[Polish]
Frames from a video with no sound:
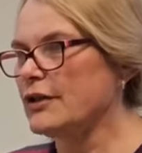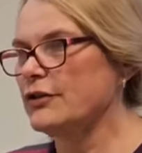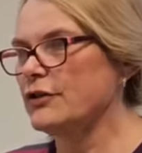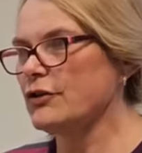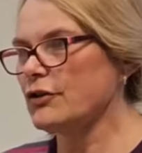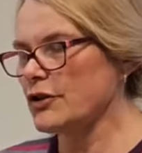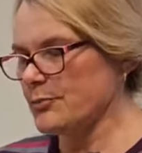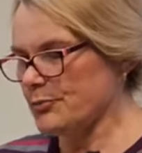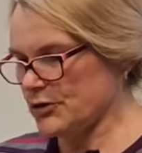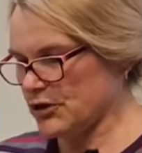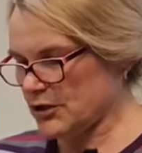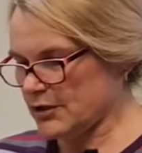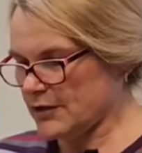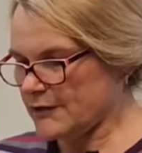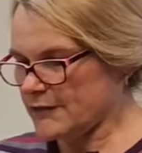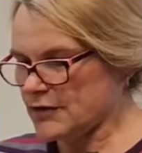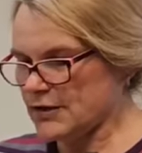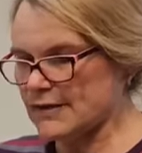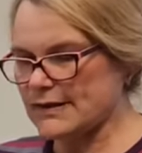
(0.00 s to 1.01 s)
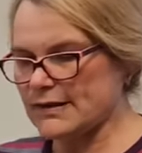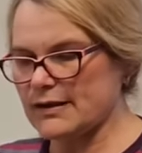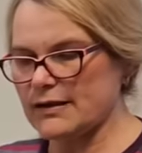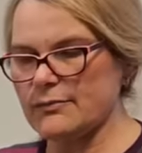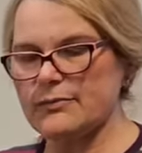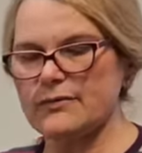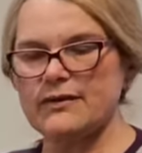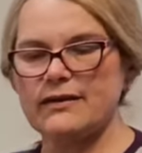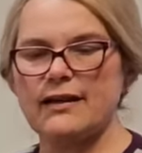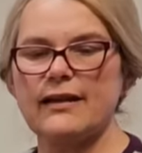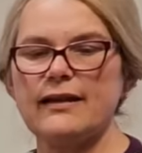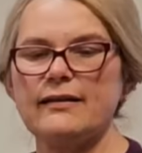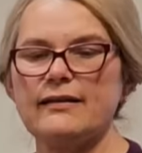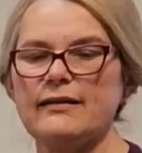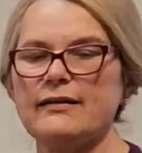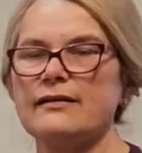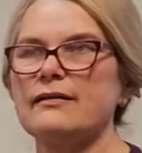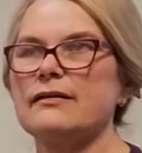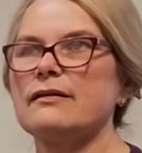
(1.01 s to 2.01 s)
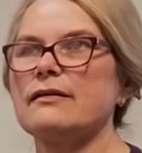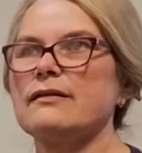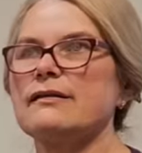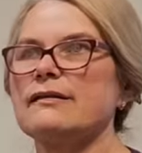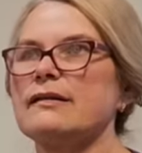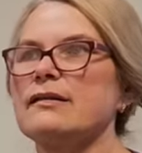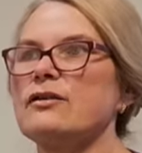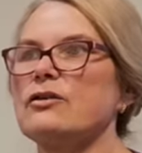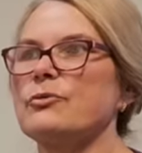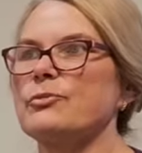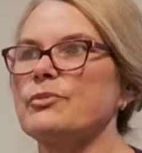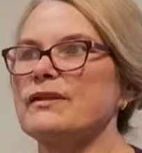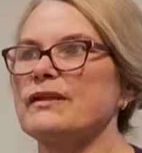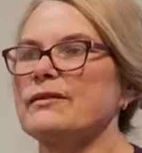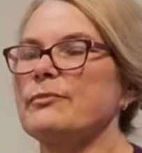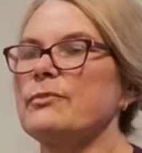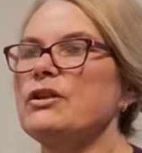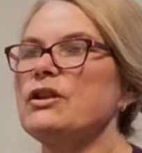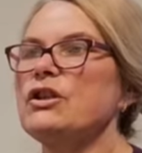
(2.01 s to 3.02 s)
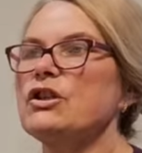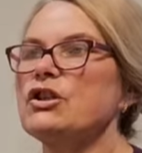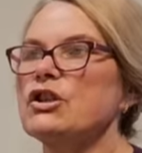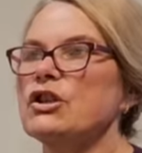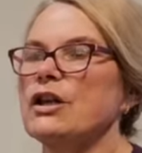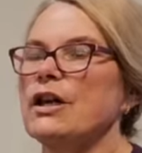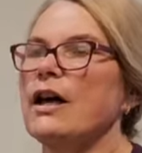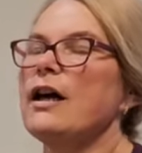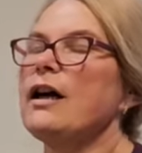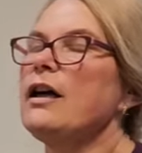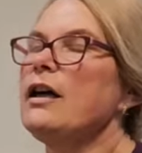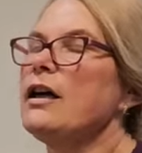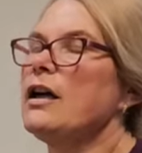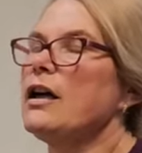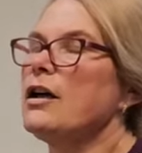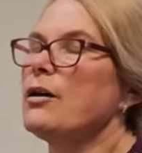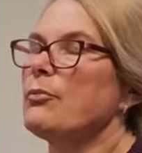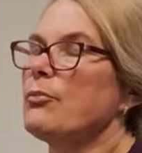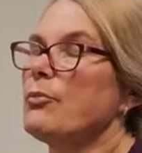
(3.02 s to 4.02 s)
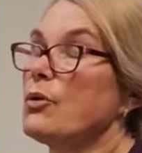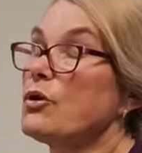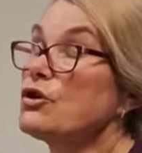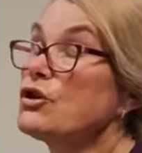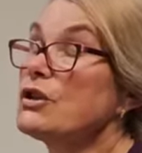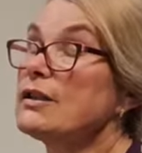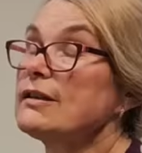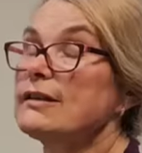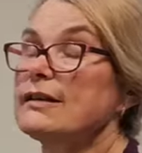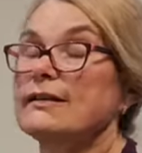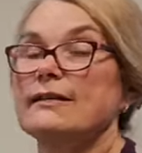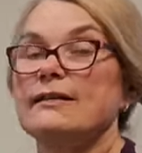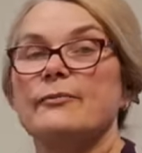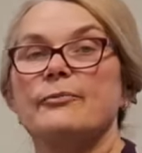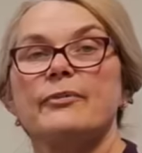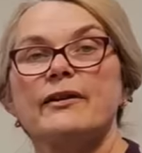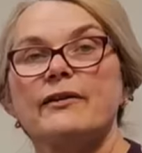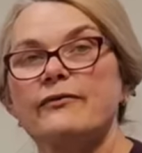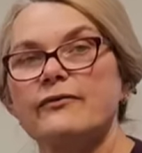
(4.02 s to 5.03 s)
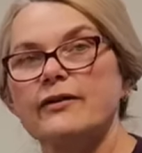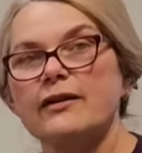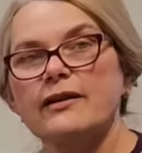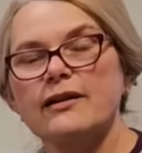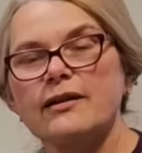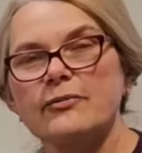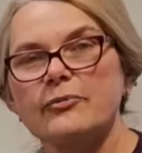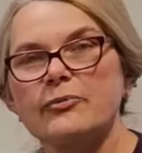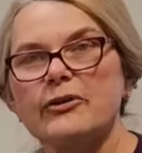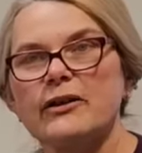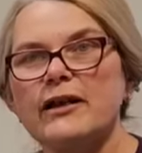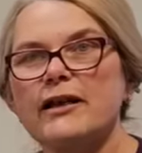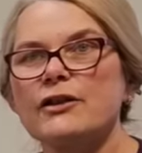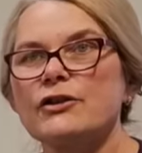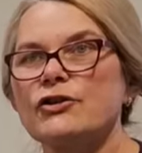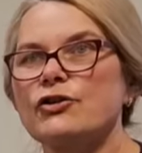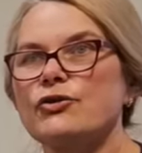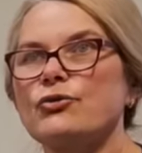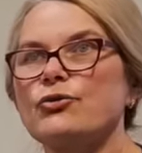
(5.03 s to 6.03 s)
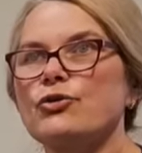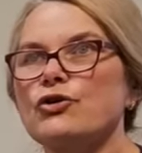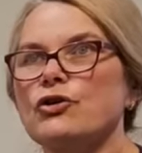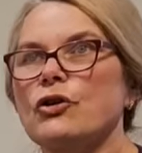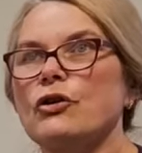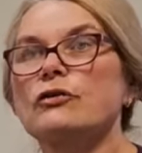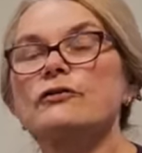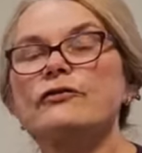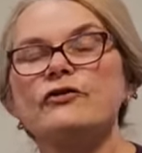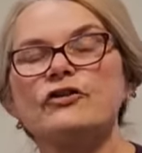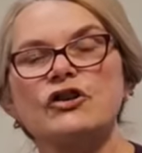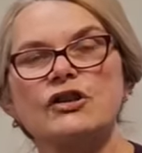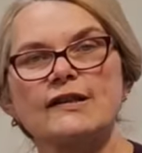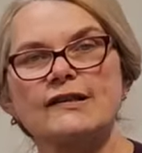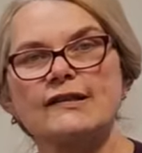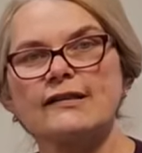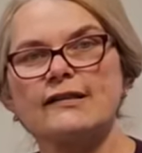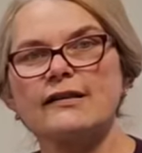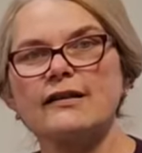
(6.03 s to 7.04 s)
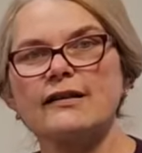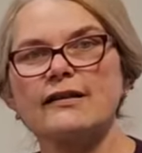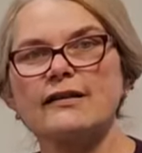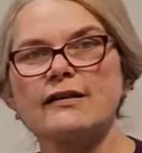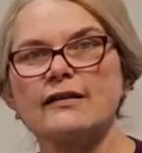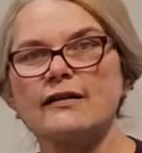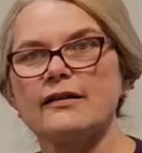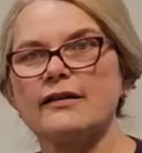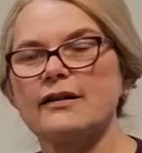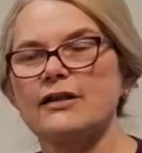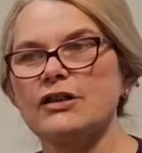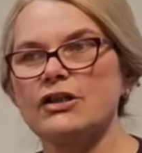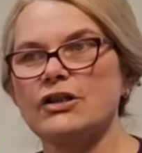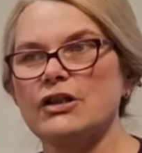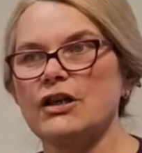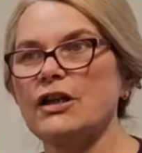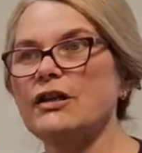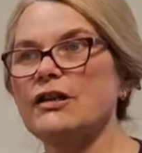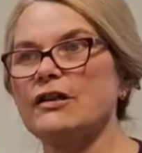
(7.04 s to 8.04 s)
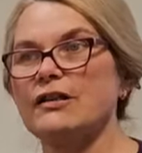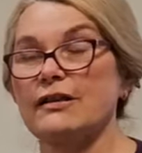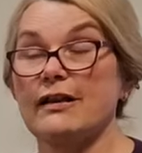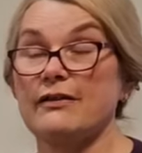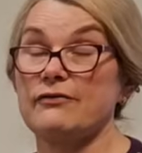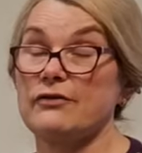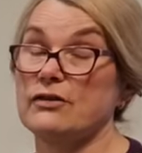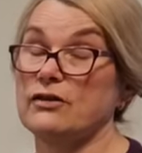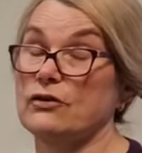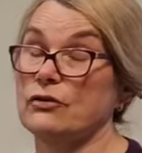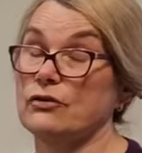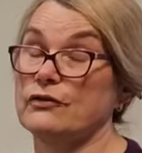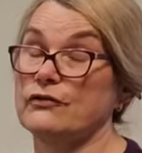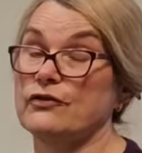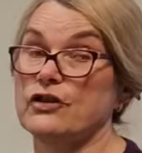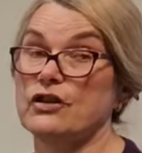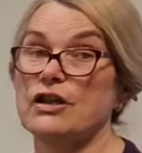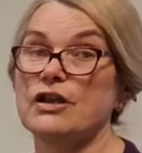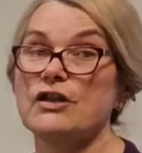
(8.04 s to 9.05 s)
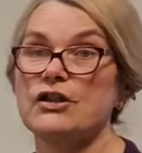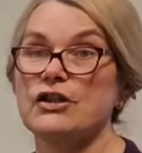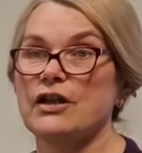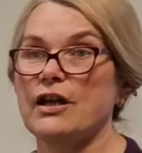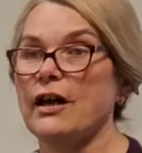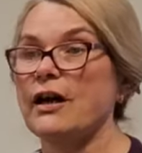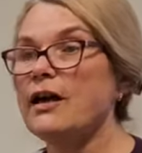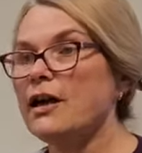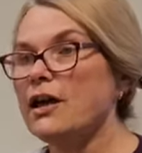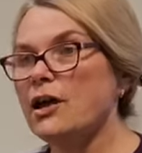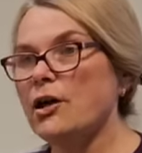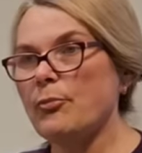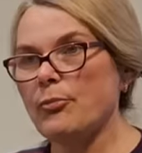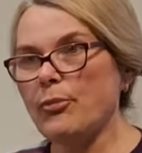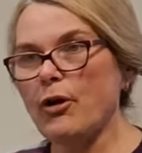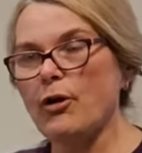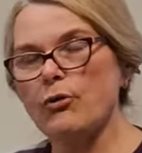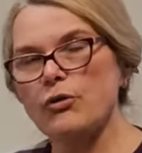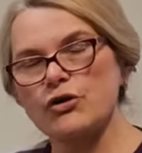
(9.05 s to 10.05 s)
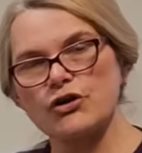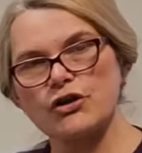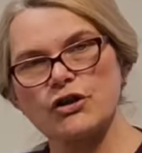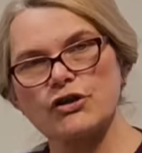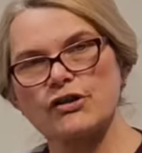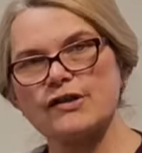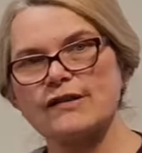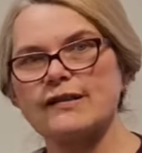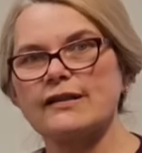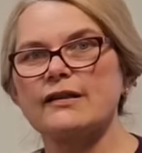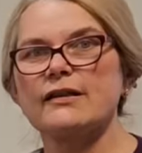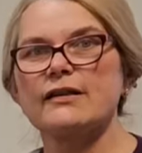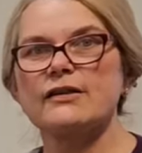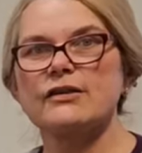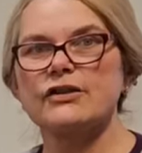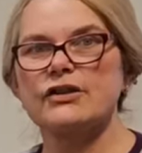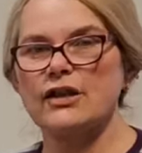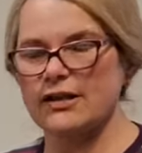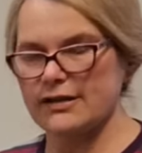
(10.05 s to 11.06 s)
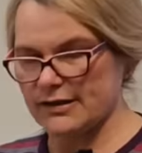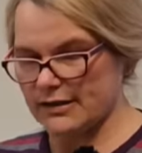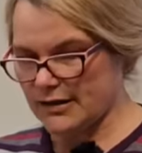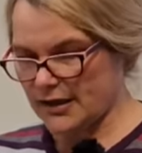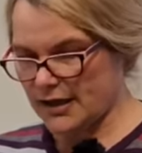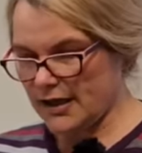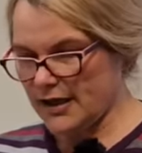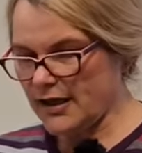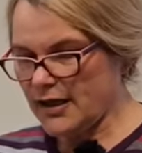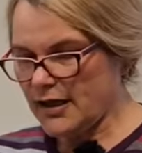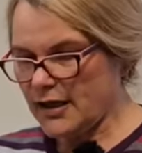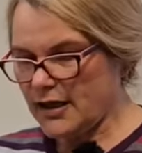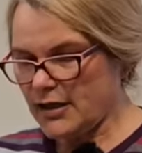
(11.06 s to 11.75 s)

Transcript: No i przede wszystkim ten e, syrop z mniszka można tak naprawdę brać już od wczesnej jesieni, nawet od września po łyżeczce dziennie.